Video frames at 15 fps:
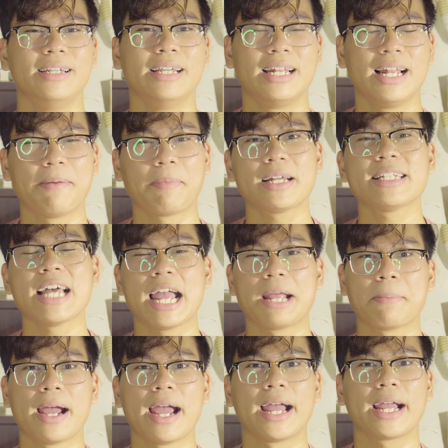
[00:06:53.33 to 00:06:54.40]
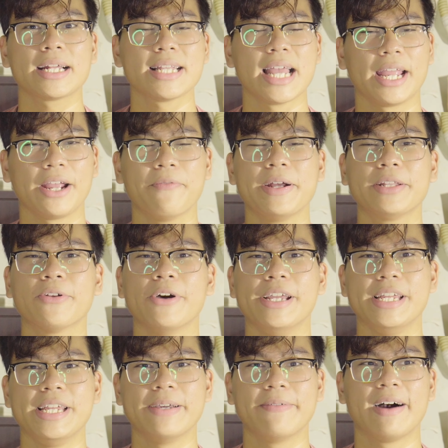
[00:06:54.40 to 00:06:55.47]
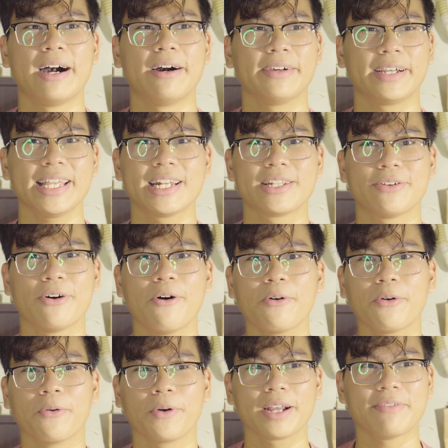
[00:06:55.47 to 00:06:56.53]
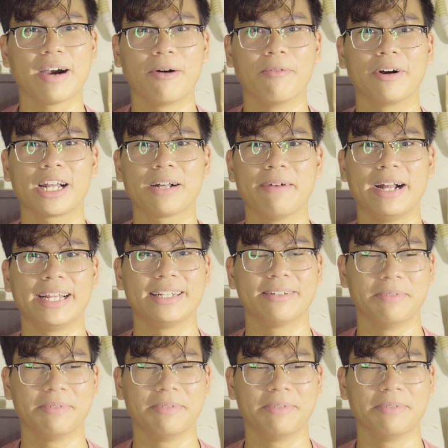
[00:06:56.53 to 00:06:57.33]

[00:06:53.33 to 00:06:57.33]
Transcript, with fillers: Thì làm khách sạn mà, khách sạn cũng phải tùy vào cái doanh số của cái phòng thôi các bạn.